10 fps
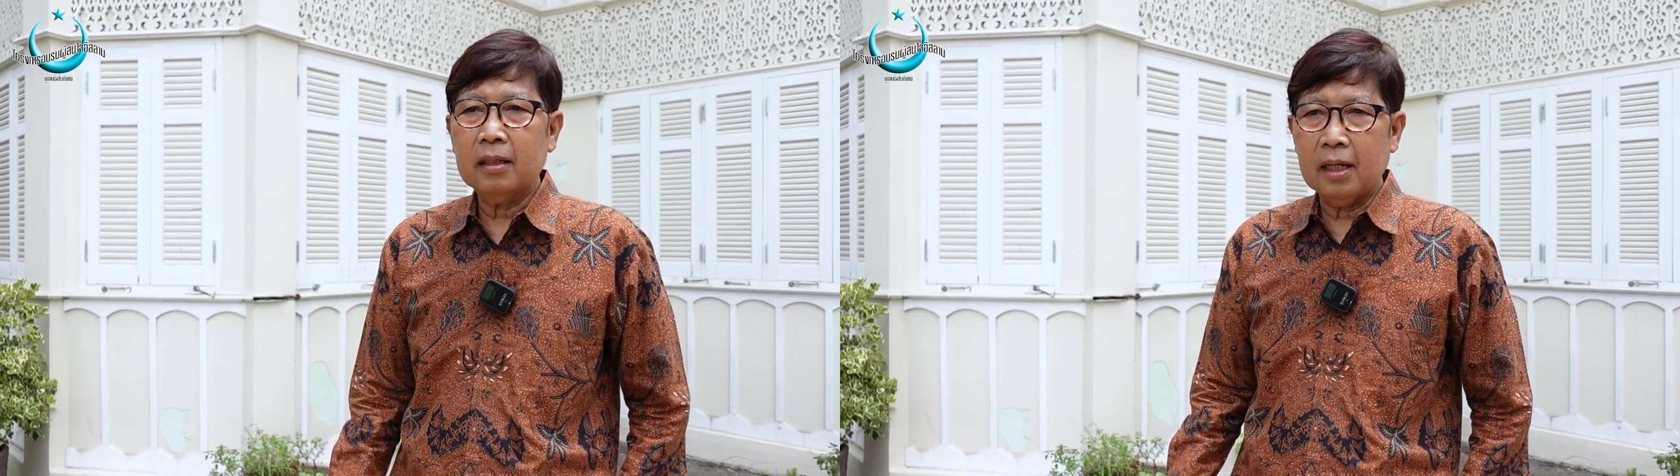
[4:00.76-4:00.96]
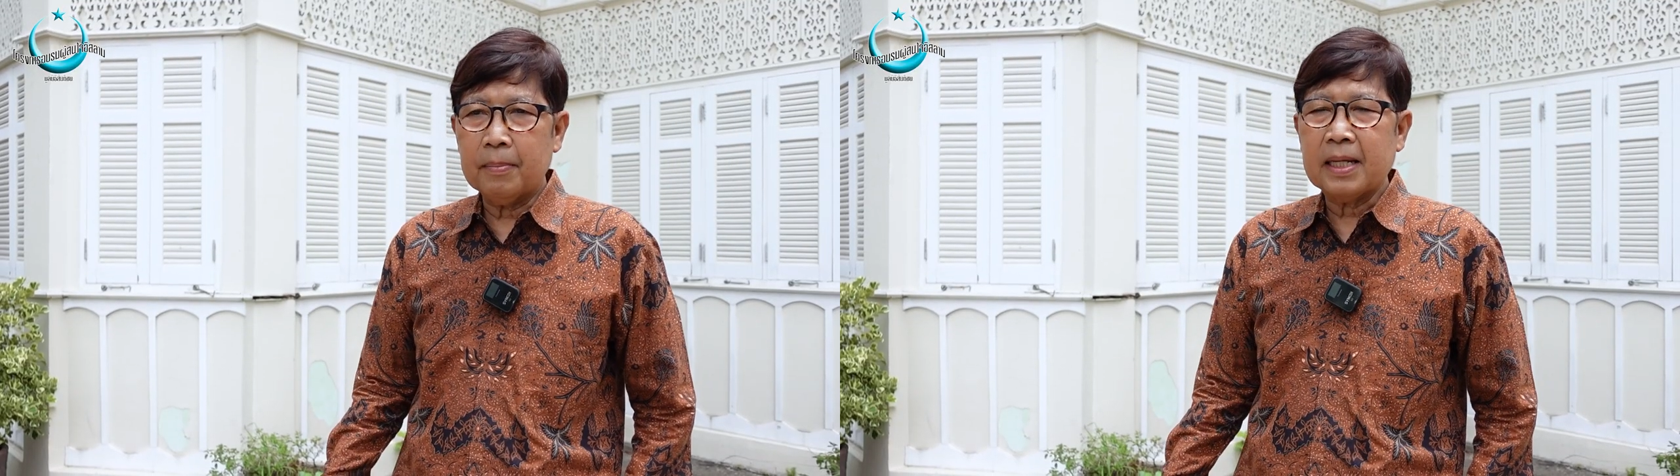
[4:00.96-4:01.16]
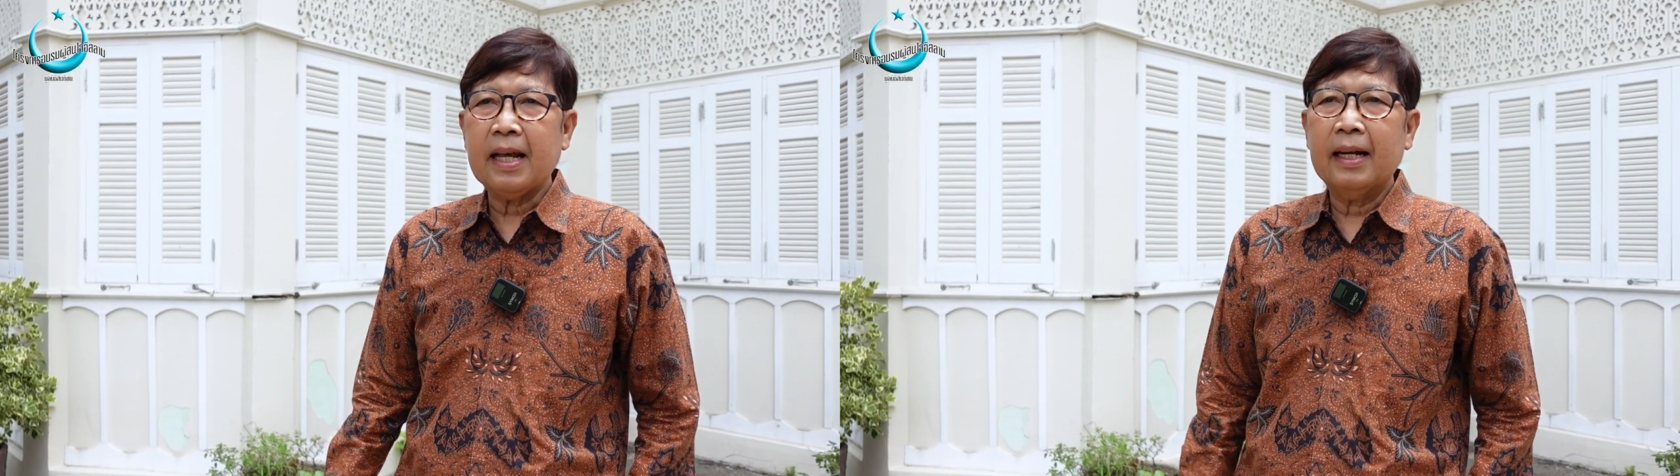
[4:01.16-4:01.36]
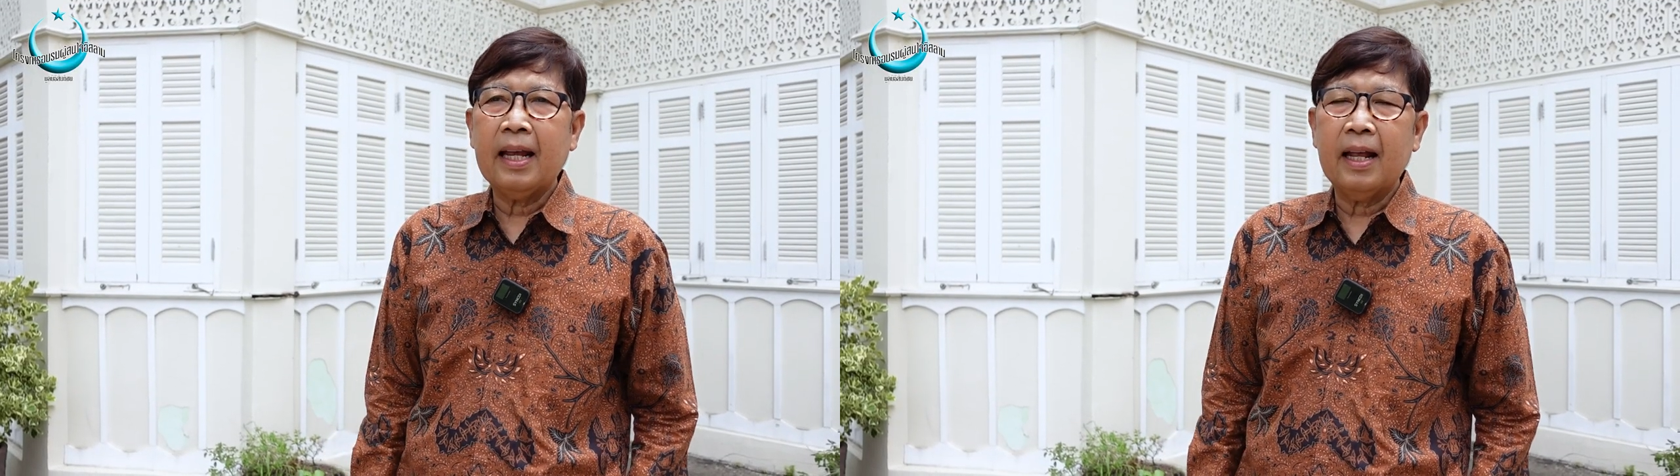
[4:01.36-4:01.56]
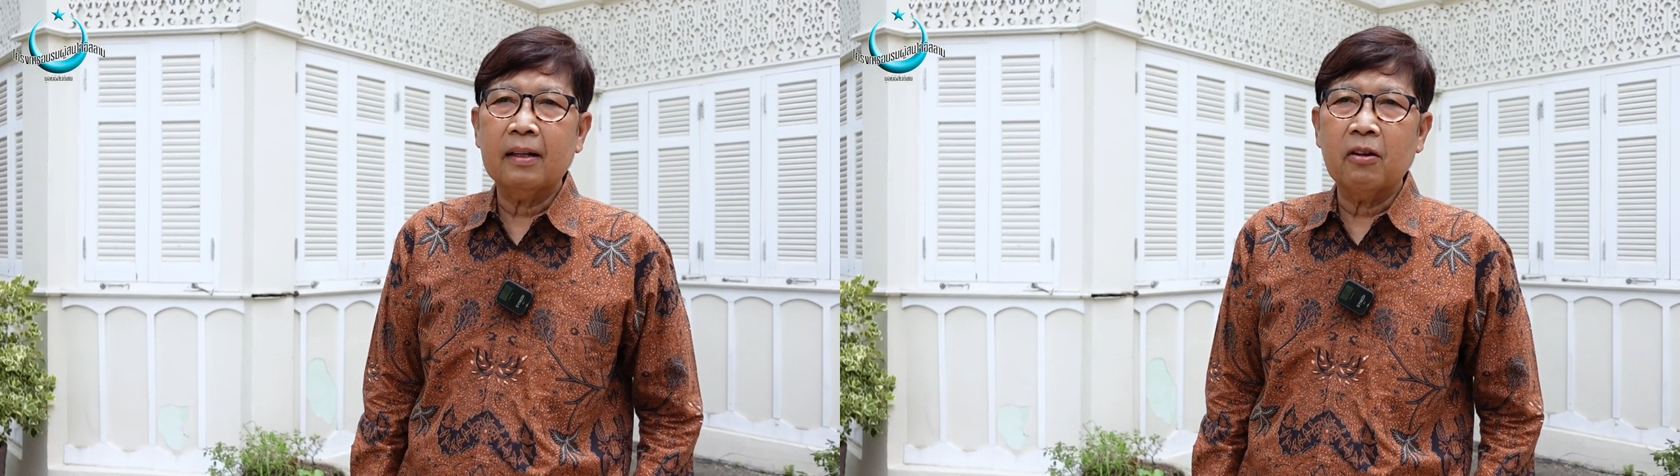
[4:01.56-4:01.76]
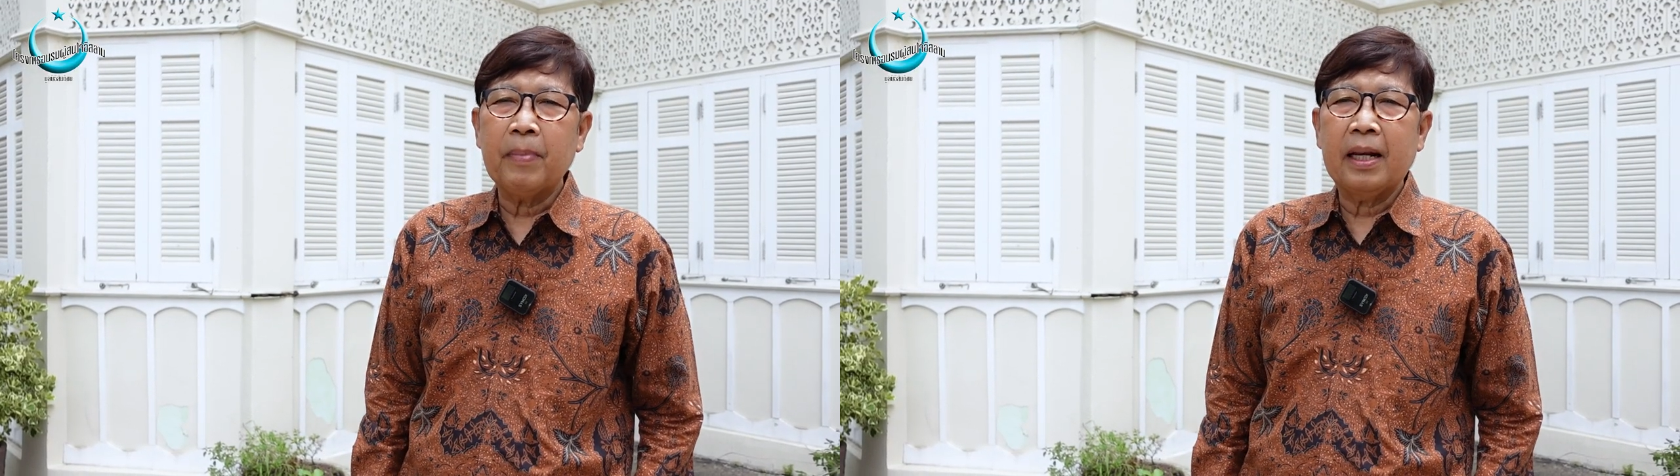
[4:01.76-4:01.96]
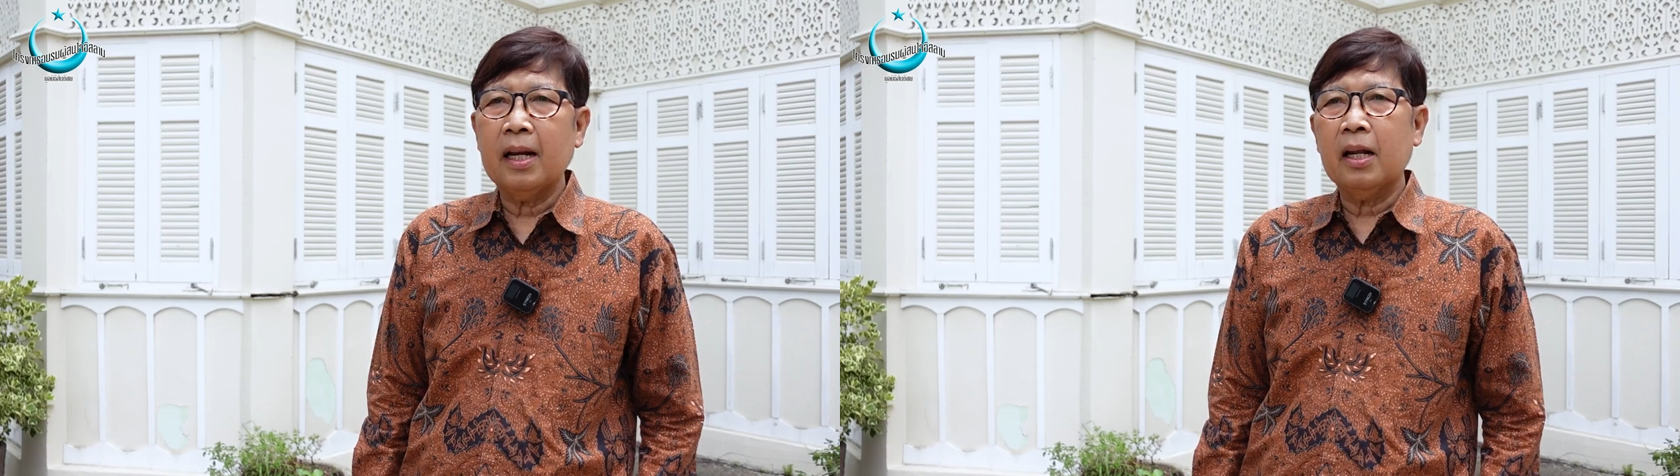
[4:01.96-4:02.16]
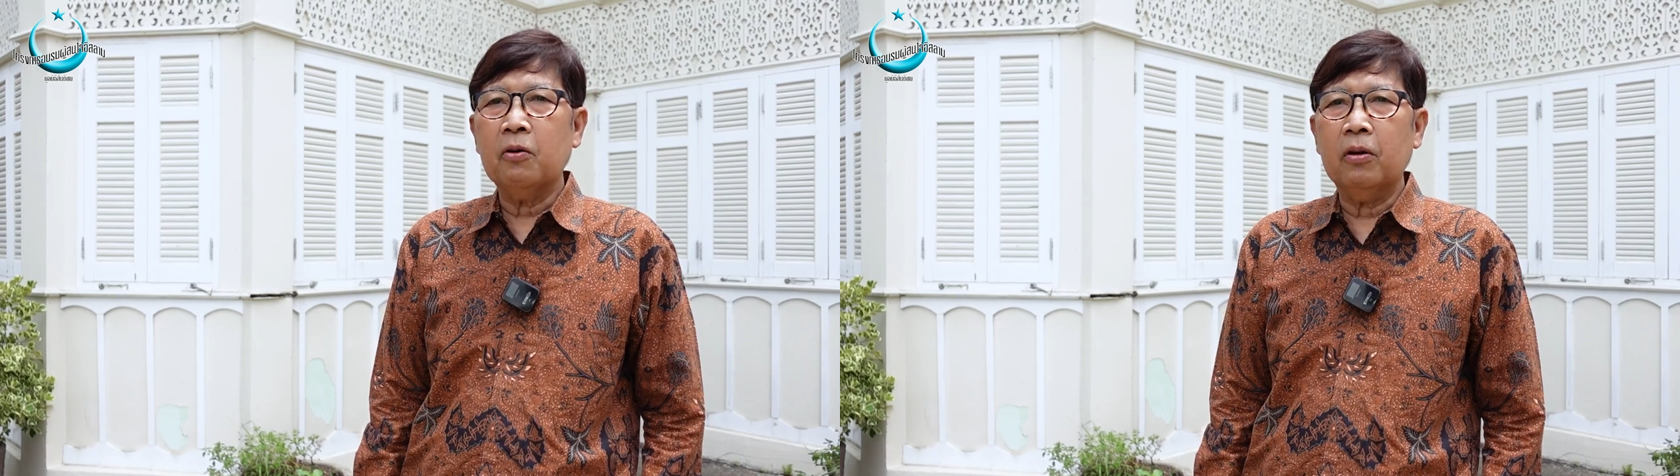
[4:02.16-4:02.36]
จะประสานงานต่อไปใน
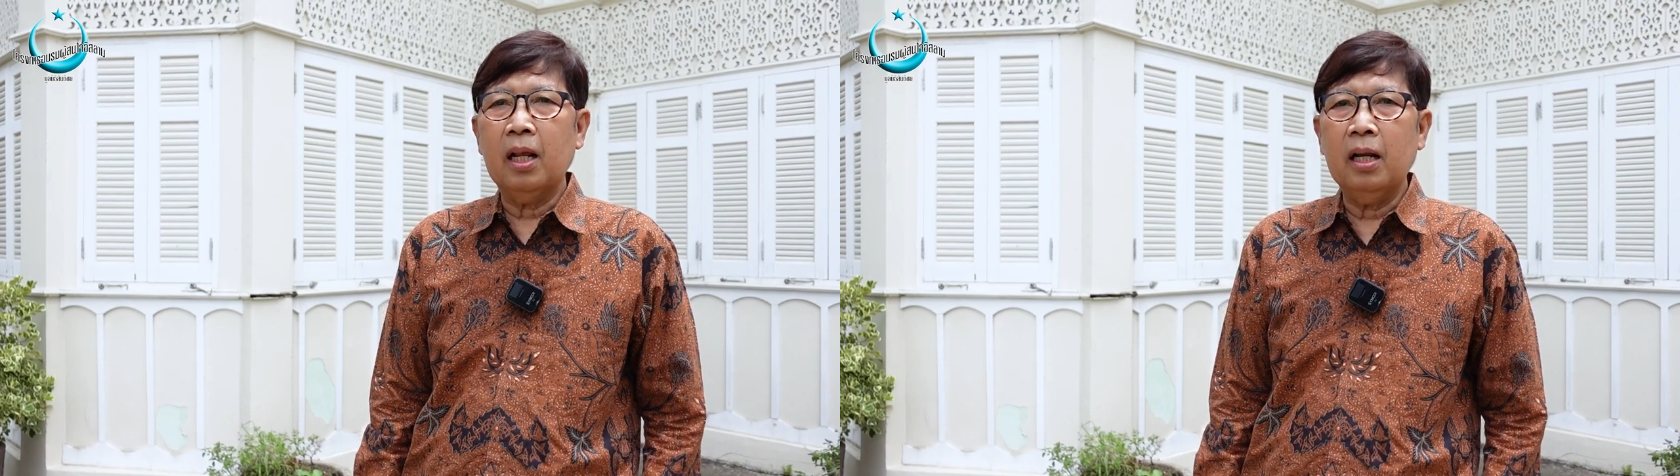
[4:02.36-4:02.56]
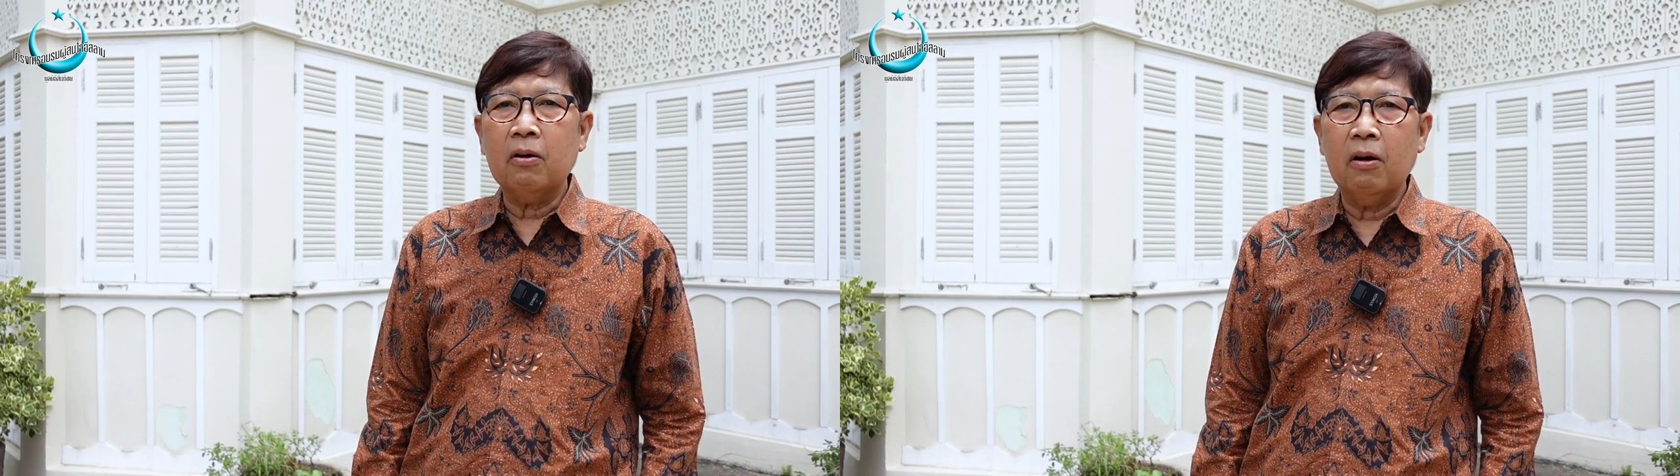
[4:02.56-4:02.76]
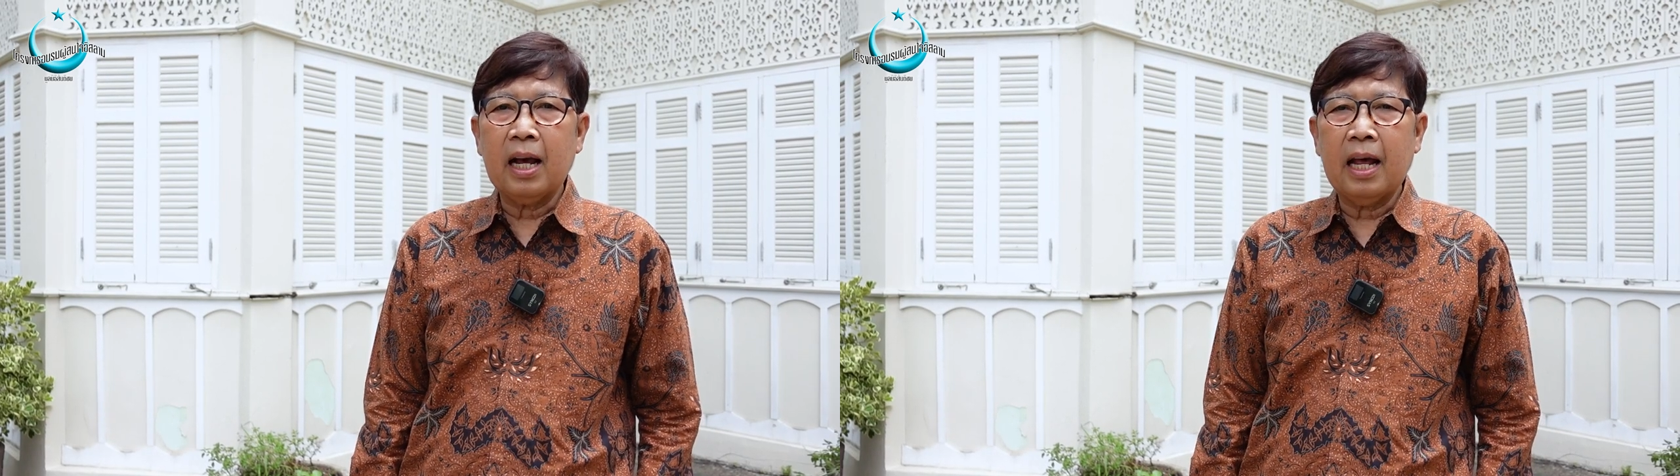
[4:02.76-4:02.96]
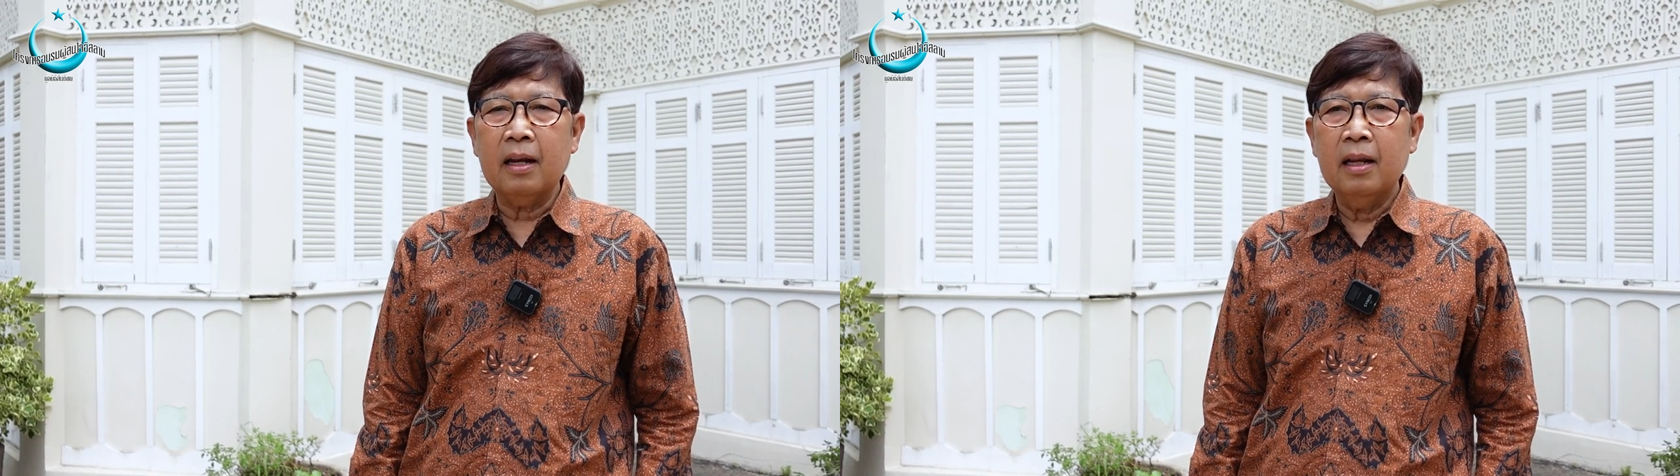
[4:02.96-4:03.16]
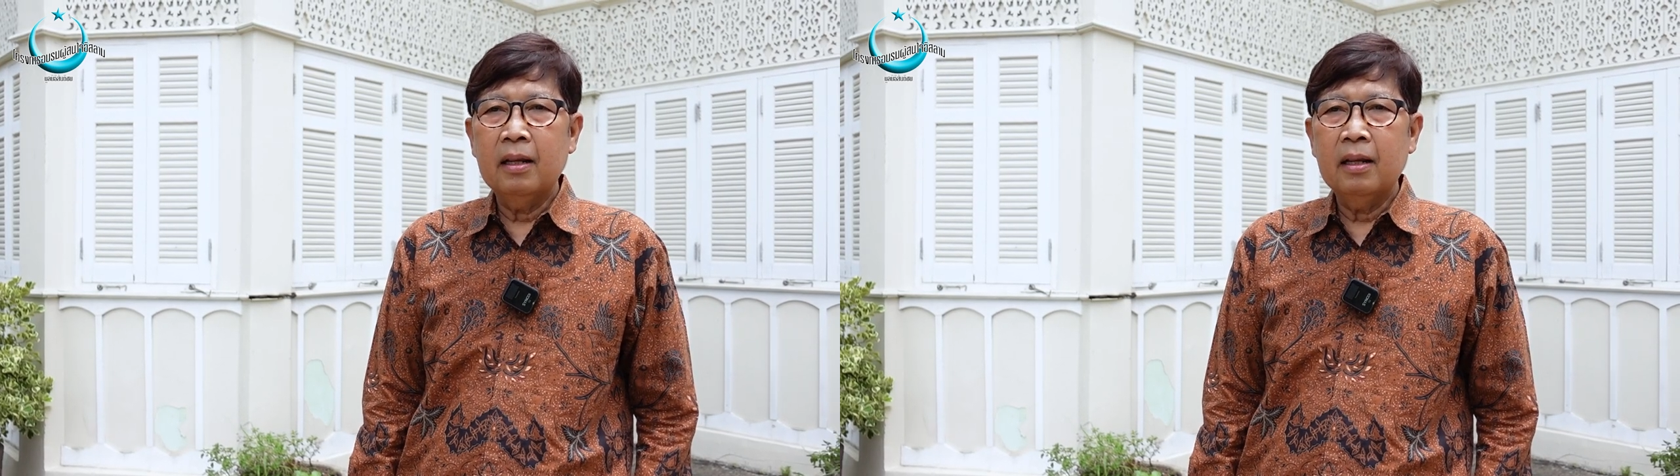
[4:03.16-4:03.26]
อนาคตในเรื่องของการ